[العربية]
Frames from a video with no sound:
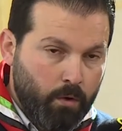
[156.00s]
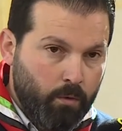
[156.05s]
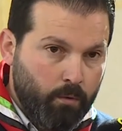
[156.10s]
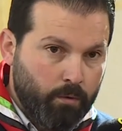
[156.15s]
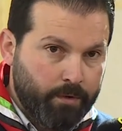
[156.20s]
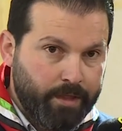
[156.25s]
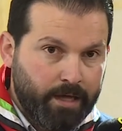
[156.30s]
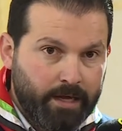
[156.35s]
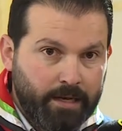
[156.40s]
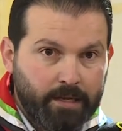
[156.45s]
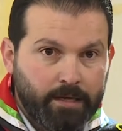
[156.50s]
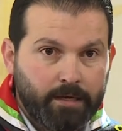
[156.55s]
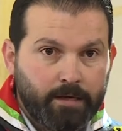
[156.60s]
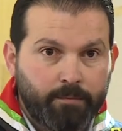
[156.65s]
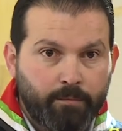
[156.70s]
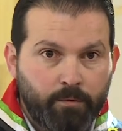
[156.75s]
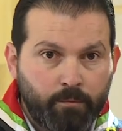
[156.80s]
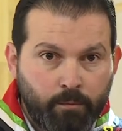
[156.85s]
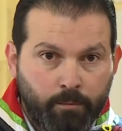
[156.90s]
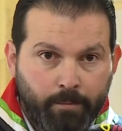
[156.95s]
وذلك
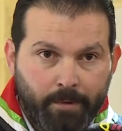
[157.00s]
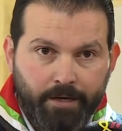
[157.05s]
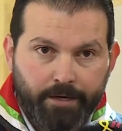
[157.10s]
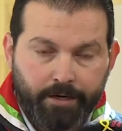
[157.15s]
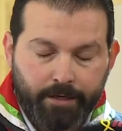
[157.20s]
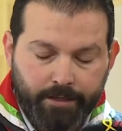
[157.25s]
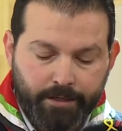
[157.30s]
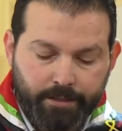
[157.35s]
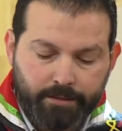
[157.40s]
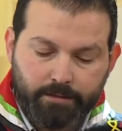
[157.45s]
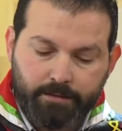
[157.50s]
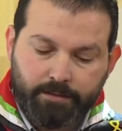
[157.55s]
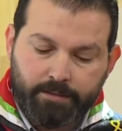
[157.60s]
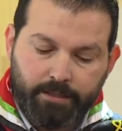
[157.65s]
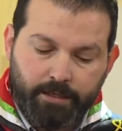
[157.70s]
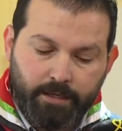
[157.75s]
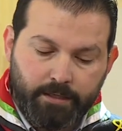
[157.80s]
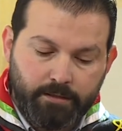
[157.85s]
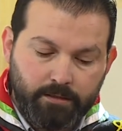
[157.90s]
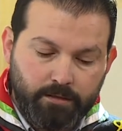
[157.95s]
بمباركة
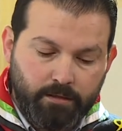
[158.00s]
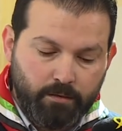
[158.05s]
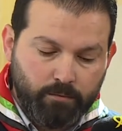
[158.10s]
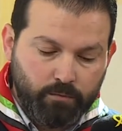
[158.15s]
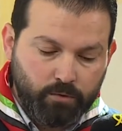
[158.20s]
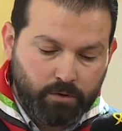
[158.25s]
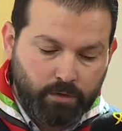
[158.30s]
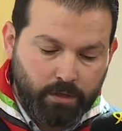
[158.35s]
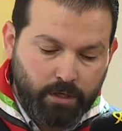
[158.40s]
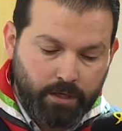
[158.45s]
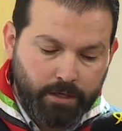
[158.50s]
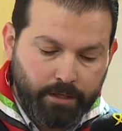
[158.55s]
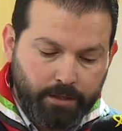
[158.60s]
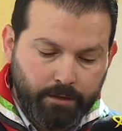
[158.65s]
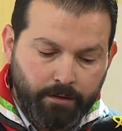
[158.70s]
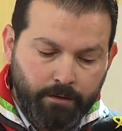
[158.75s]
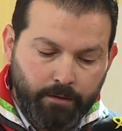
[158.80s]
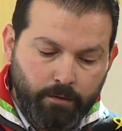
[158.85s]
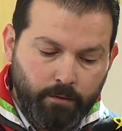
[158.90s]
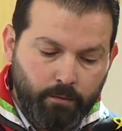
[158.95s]
سيادة
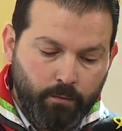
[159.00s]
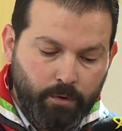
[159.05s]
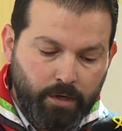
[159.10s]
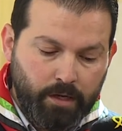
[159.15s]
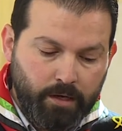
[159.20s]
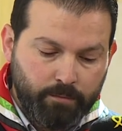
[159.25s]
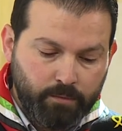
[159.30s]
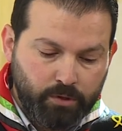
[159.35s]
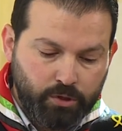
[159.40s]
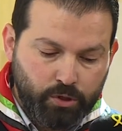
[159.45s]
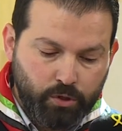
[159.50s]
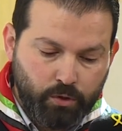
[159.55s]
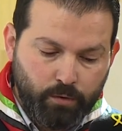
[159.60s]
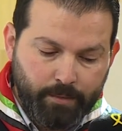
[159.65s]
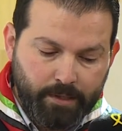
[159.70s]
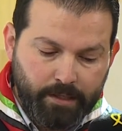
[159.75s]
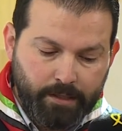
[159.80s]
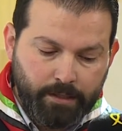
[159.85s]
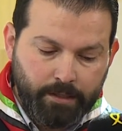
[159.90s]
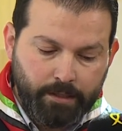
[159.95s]
المطران ويليام
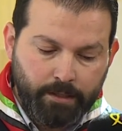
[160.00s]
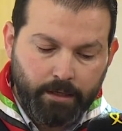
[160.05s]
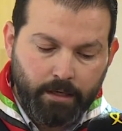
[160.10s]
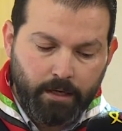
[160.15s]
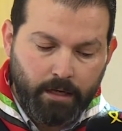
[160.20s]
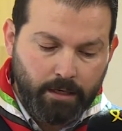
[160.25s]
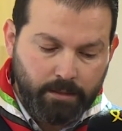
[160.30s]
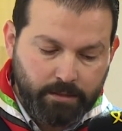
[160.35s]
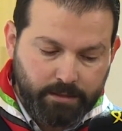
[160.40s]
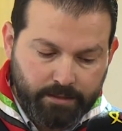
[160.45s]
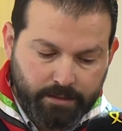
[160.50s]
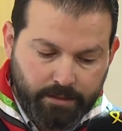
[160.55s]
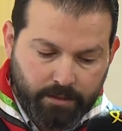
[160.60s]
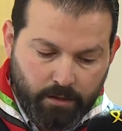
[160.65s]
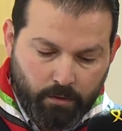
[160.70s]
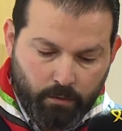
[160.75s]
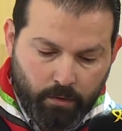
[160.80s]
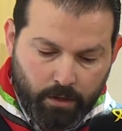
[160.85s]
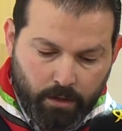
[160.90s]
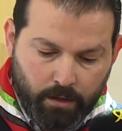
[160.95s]
الشوملي
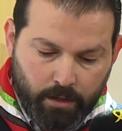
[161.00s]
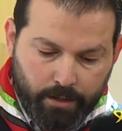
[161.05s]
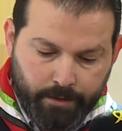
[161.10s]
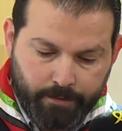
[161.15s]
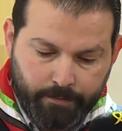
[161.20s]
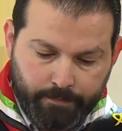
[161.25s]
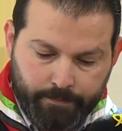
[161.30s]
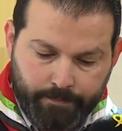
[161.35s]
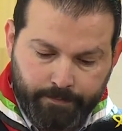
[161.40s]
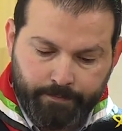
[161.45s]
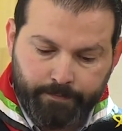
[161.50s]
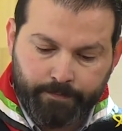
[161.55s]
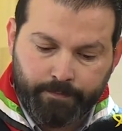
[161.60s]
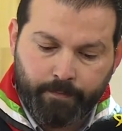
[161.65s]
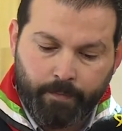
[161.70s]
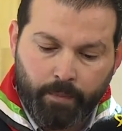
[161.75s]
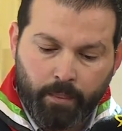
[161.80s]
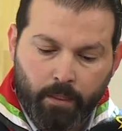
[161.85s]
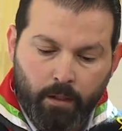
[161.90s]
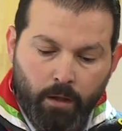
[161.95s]
الجزيرة الوقار
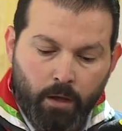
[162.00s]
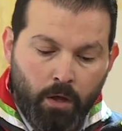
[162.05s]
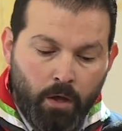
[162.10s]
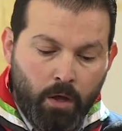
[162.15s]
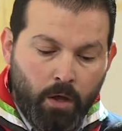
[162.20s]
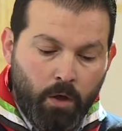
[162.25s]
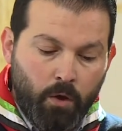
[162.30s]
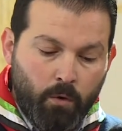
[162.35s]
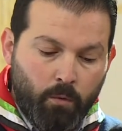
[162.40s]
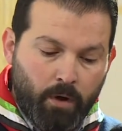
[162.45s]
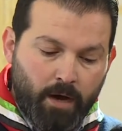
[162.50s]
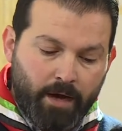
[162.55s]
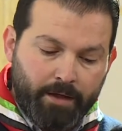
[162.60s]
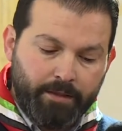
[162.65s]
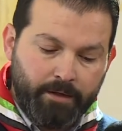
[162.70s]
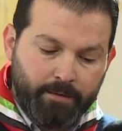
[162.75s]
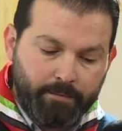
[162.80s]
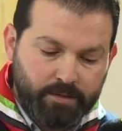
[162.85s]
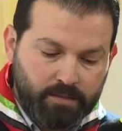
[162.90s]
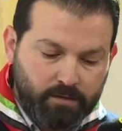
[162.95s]

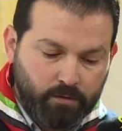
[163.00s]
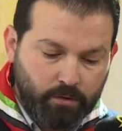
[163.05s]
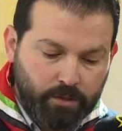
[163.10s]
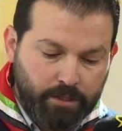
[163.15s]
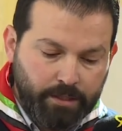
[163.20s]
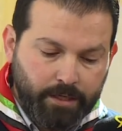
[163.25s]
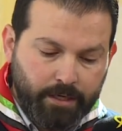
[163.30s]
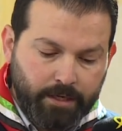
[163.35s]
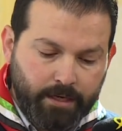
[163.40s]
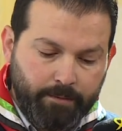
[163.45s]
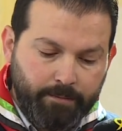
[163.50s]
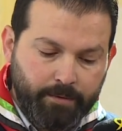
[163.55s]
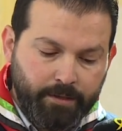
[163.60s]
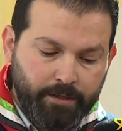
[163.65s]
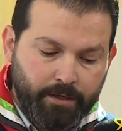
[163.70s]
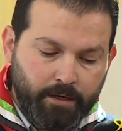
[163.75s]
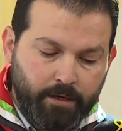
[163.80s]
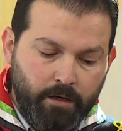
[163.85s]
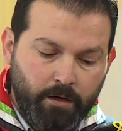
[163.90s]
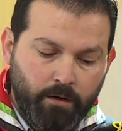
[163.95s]
وهذه مسؤولية
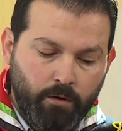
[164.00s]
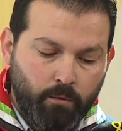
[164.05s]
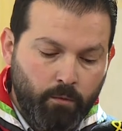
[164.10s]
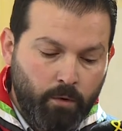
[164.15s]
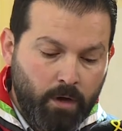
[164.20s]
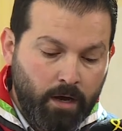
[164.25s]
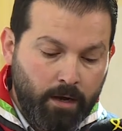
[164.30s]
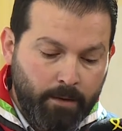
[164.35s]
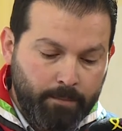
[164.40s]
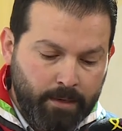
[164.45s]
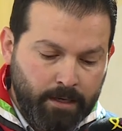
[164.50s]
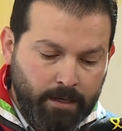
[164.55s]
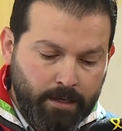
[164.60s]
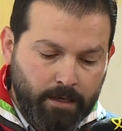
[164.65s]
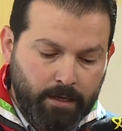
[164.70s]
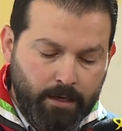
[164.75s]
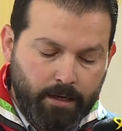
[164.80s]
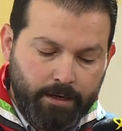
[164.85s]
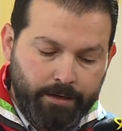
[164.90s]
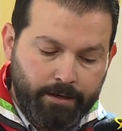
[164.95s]
كبيرة
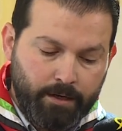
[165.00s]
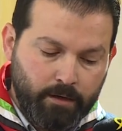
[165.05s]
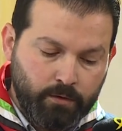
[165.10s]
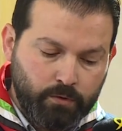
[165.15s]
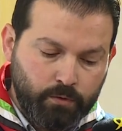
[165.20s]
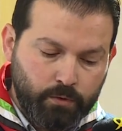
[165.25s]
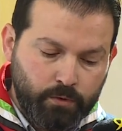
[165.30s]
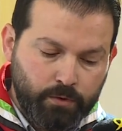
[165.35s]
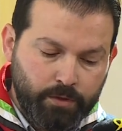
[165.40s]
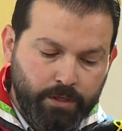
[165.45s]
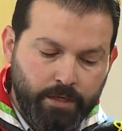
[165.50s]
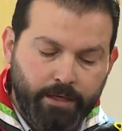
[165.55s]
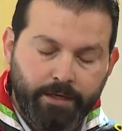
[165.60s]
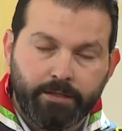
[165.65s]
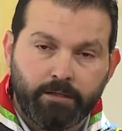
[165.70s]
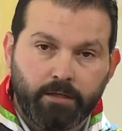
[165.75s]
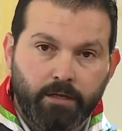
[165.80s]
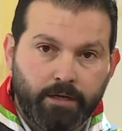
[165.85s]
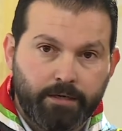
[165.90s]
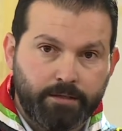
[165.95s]
وأمل أن أكون
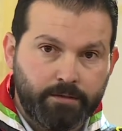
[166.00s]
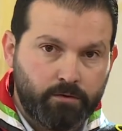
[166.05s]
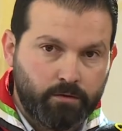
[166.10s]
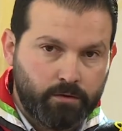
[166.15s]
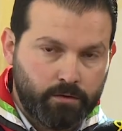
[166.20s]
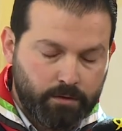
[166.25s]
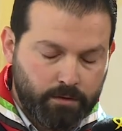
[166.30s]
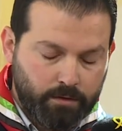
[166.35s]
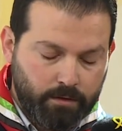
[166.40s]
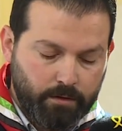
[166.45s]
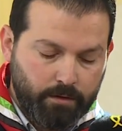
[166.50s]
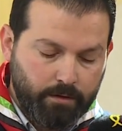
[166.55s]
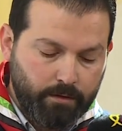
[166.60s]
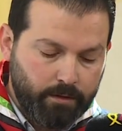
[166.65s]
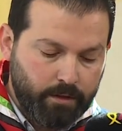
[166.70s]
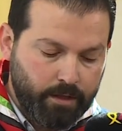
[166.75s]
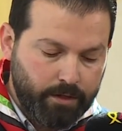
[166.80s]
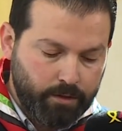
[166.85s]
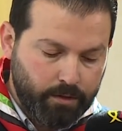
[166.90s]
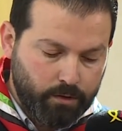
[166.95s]
عند حسن
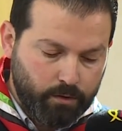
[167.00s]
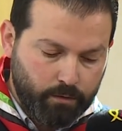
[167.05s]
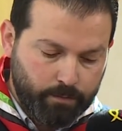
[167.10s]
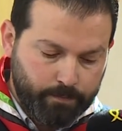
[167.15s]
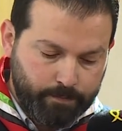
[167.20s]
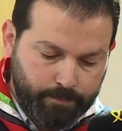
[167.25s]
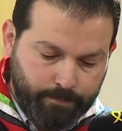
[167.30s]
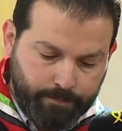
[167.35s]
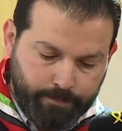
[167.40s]
ظنكم